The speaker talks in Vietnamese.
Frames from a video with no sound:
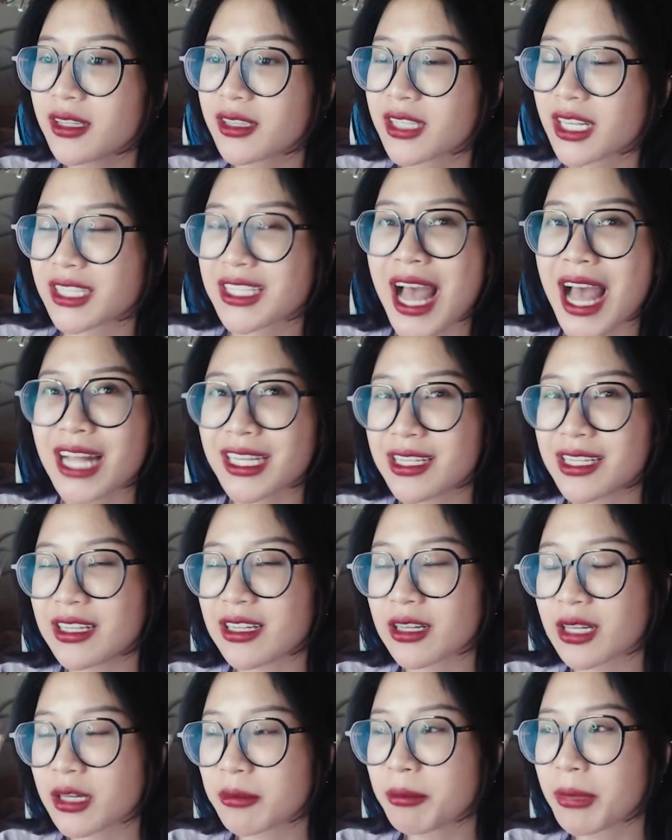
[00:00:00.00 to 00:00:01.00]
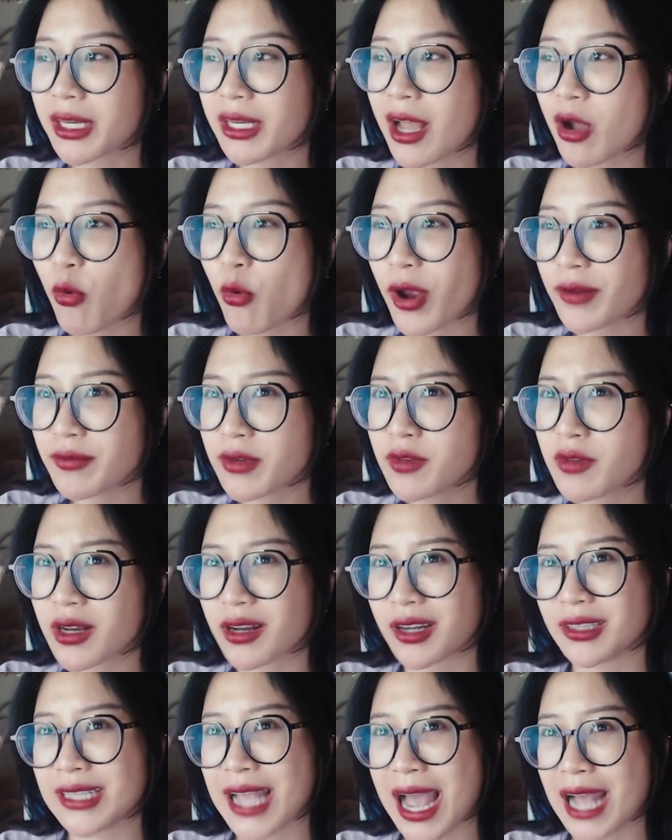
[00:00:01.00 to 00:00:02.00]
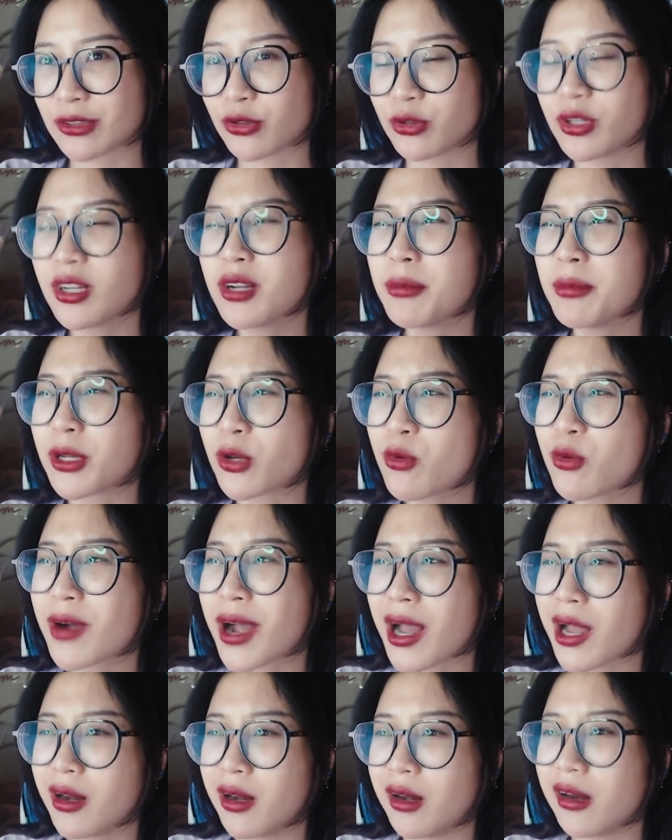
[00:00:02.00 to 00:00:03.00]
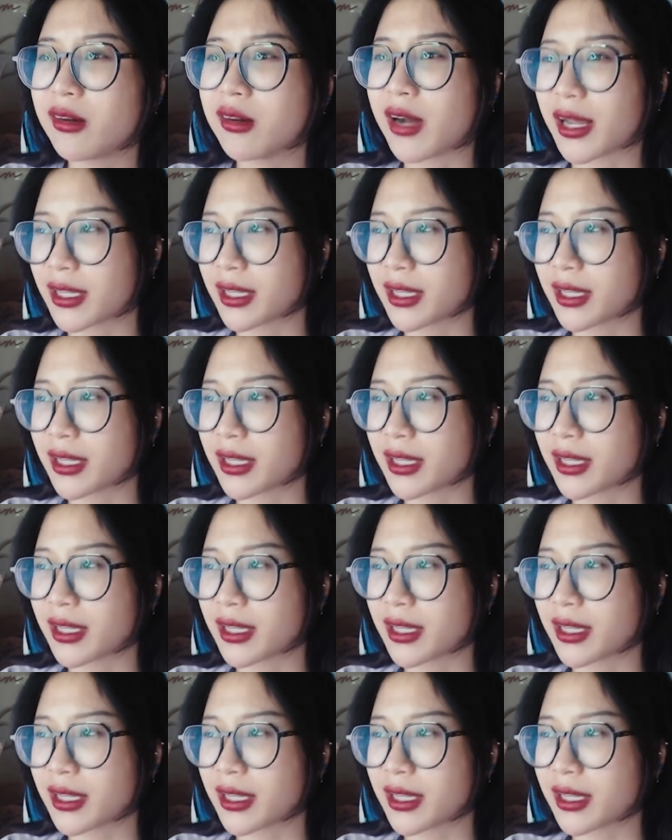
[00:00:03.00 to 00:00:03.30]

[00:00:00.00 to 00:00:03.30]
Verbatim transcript: thật ra thì ờ, mình đã quen với việc ở nhà rồi nên là mình cũng khá là lười